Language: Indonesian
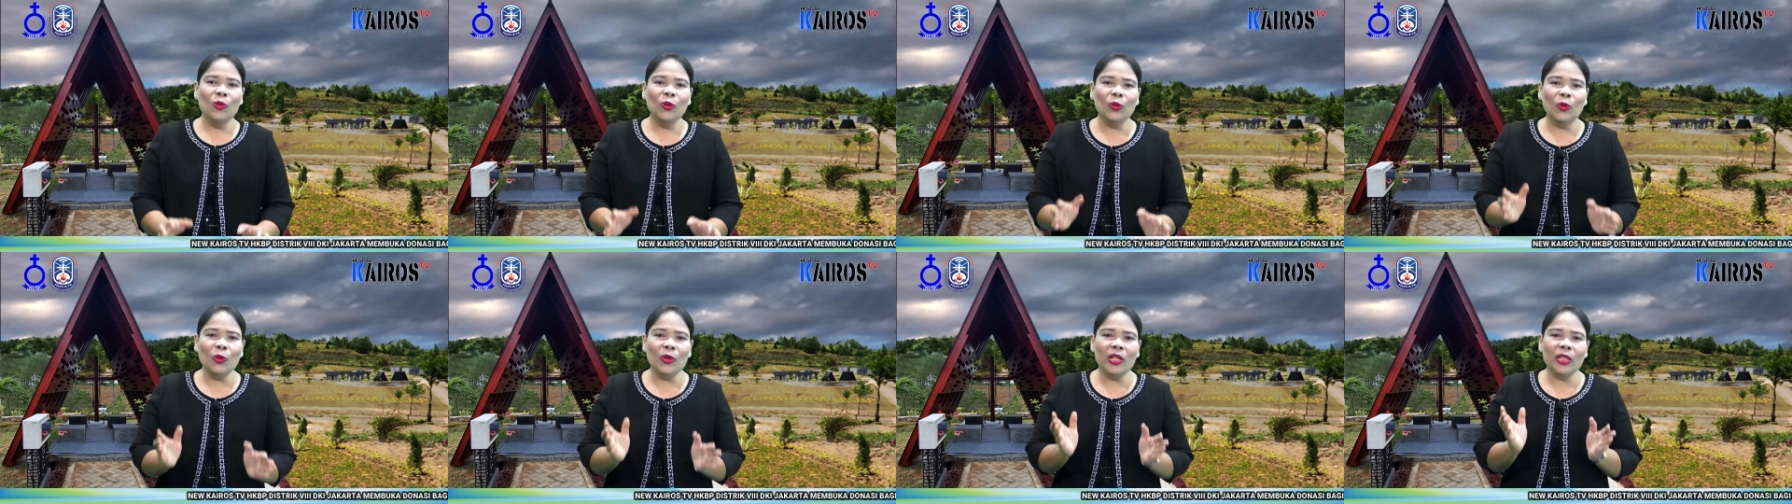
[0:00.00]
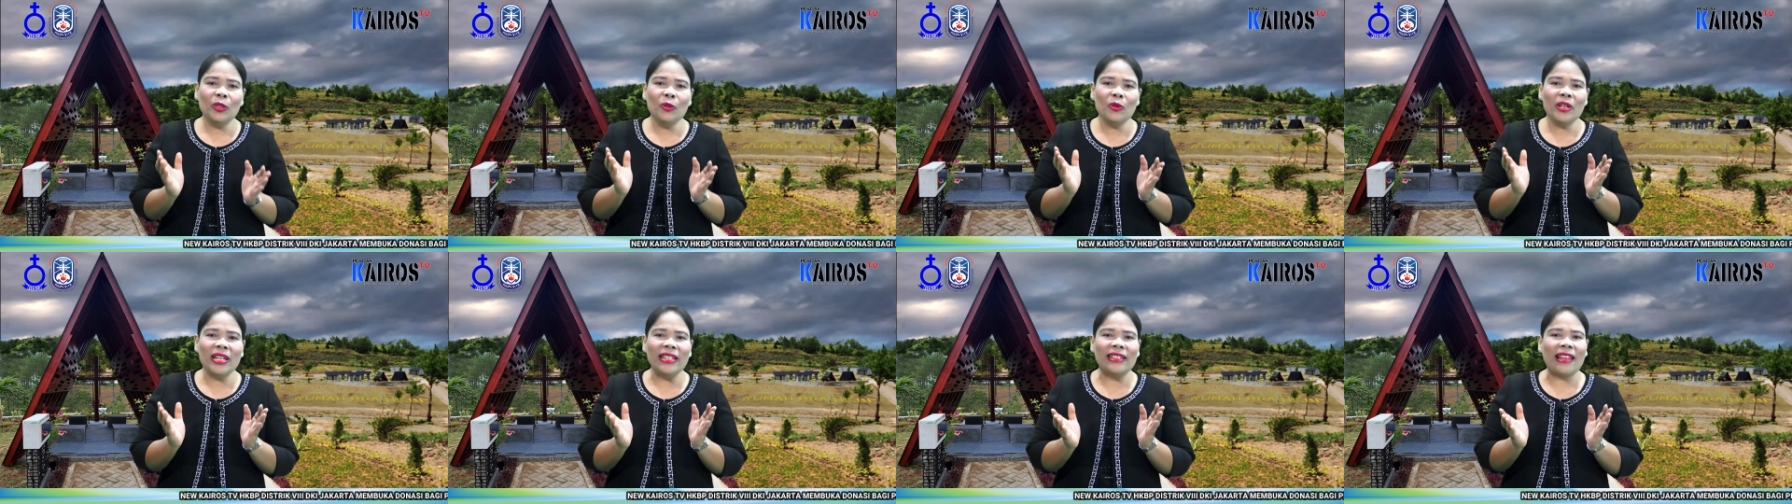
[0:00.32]
Untuk
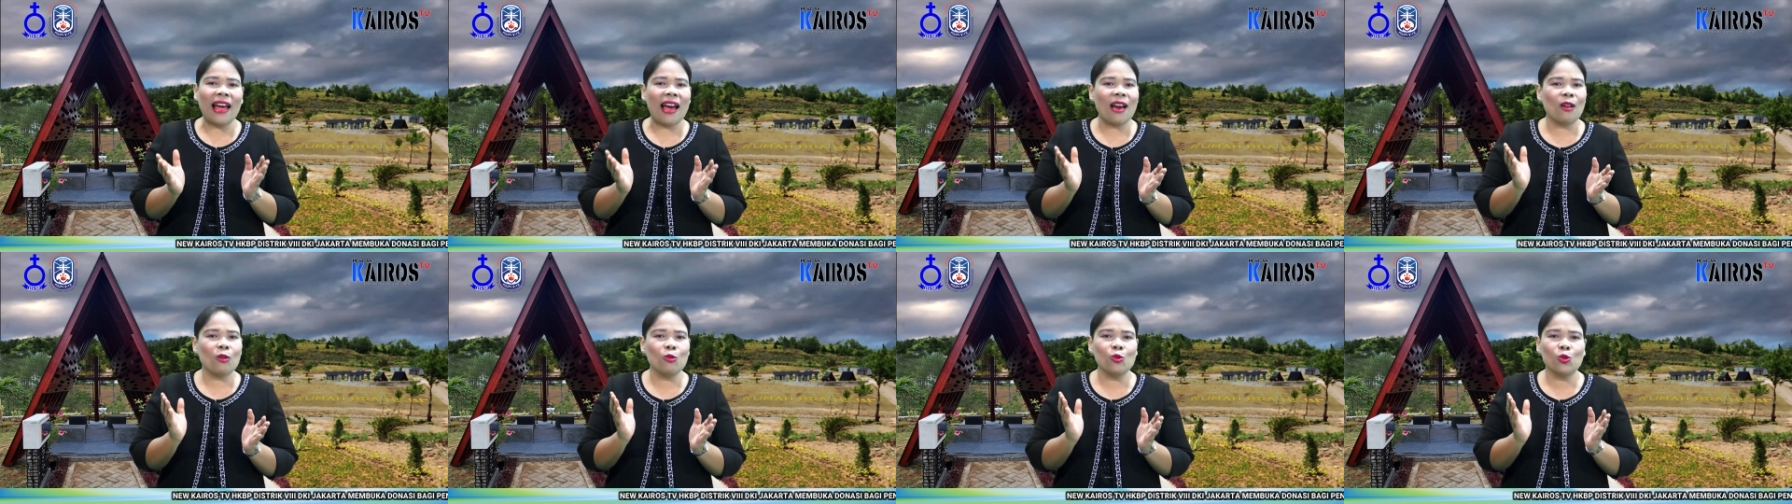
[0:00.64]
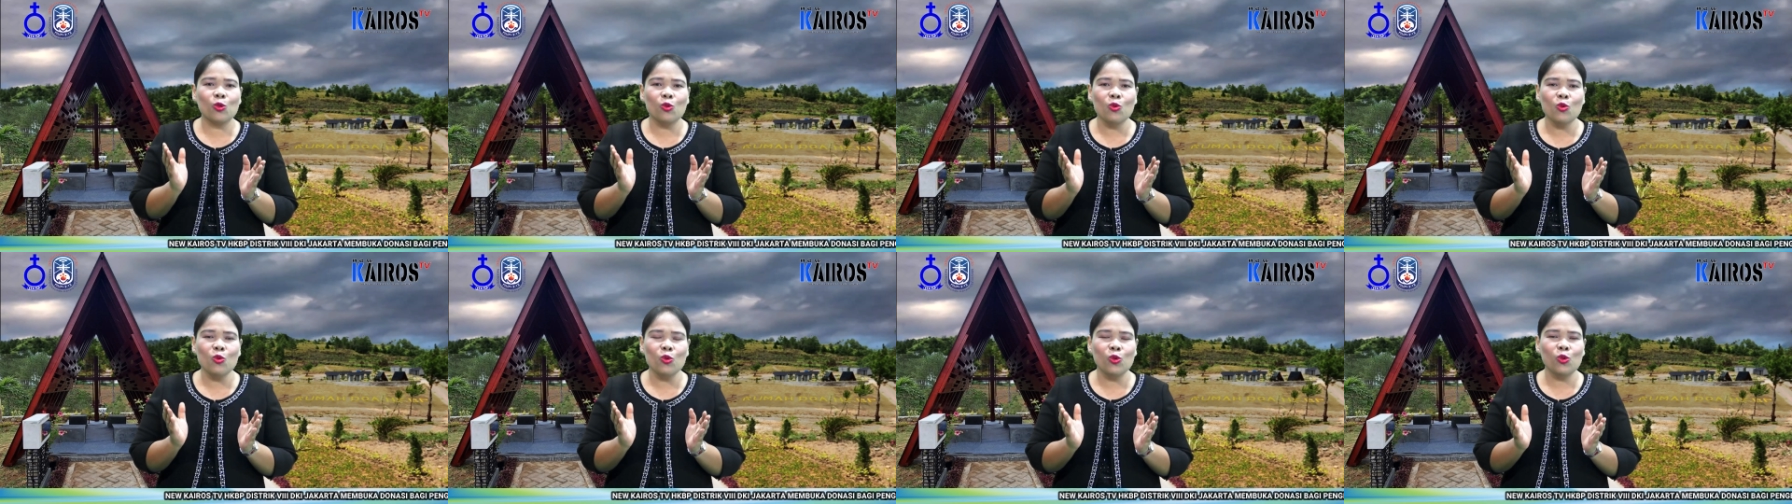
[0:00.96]
itu kita
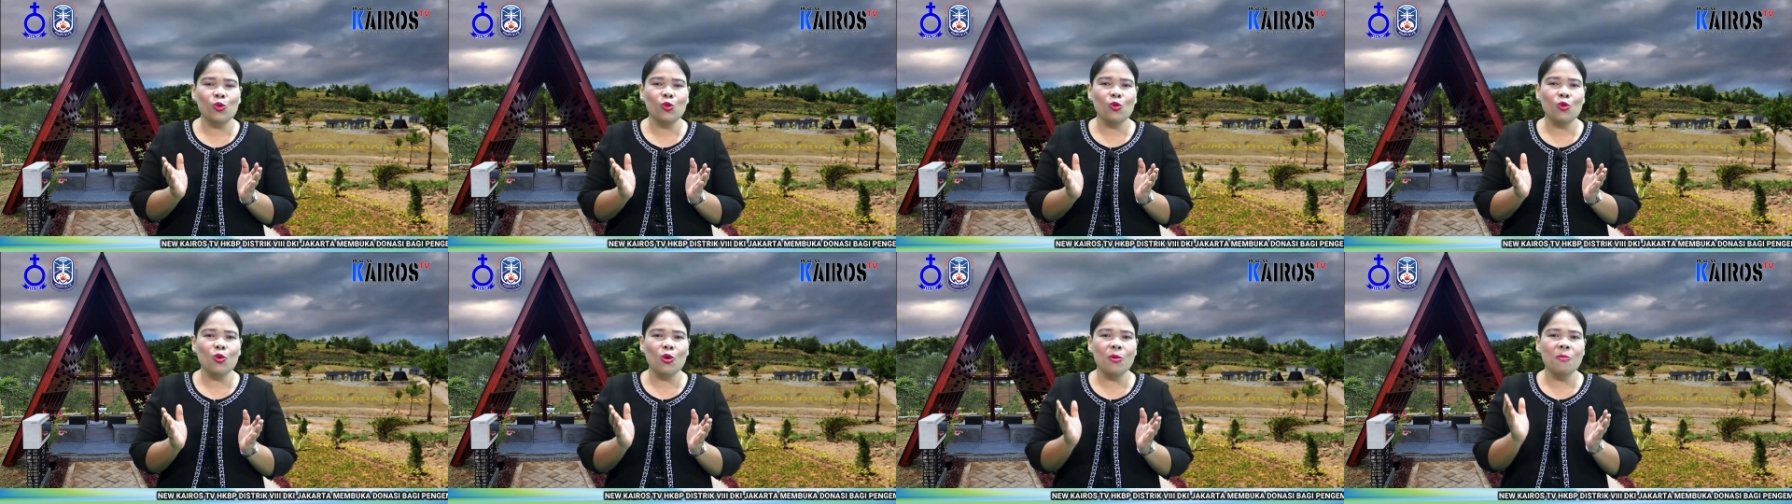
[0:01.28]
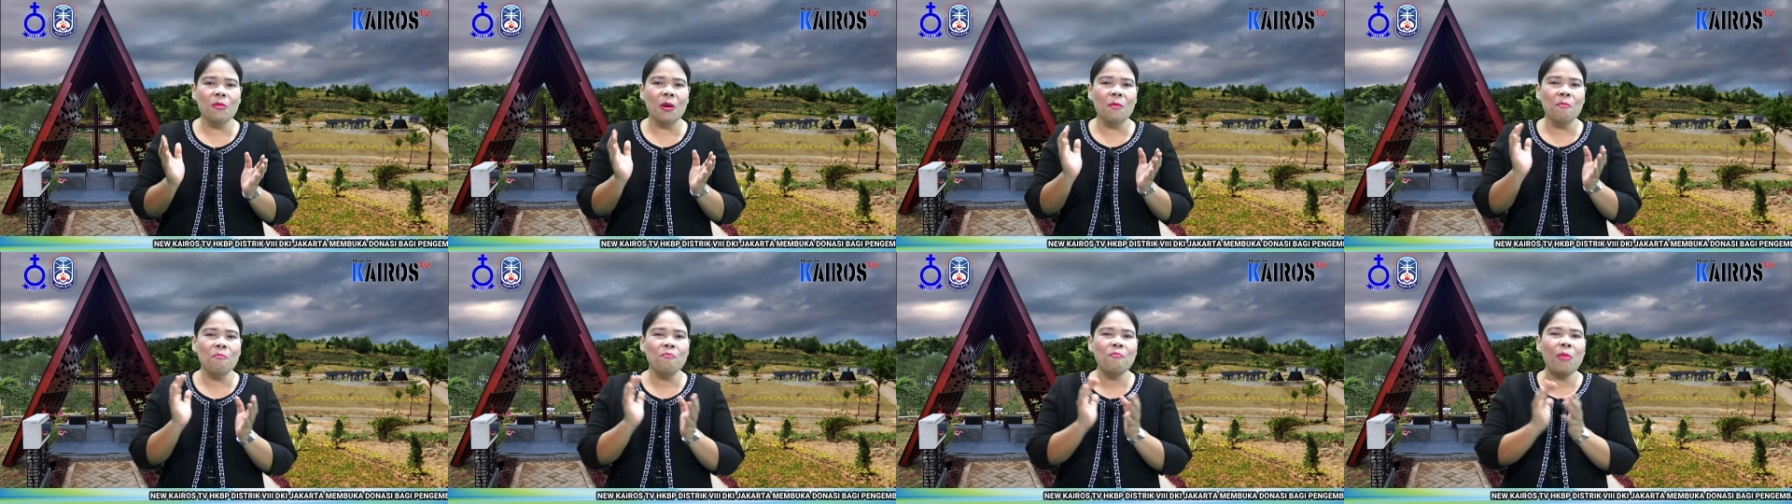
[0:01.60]
harus sungguh-sungguh
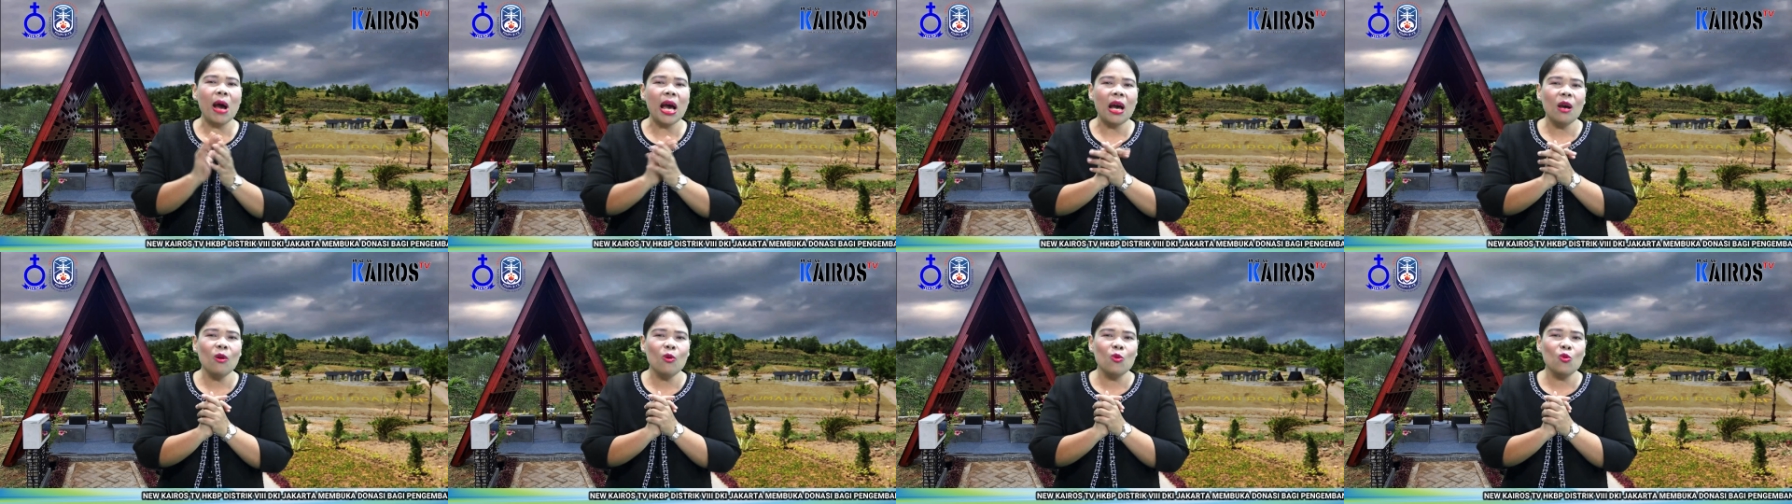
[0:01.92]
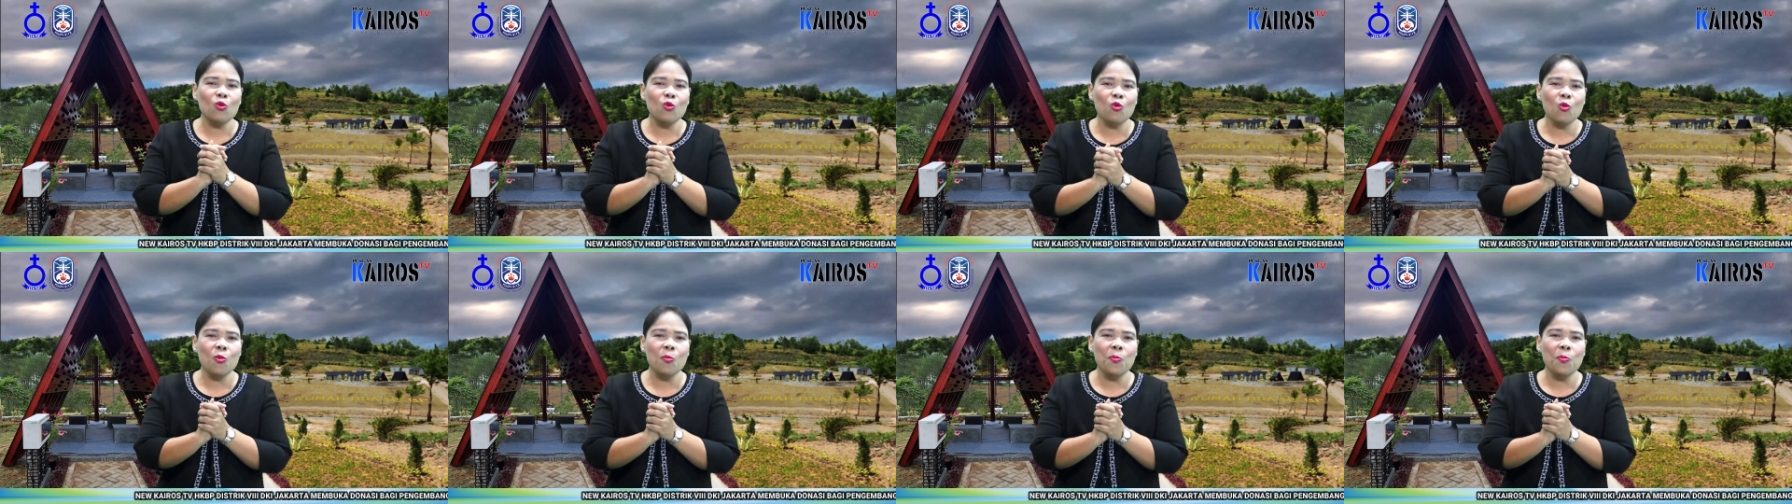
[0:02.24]
membangun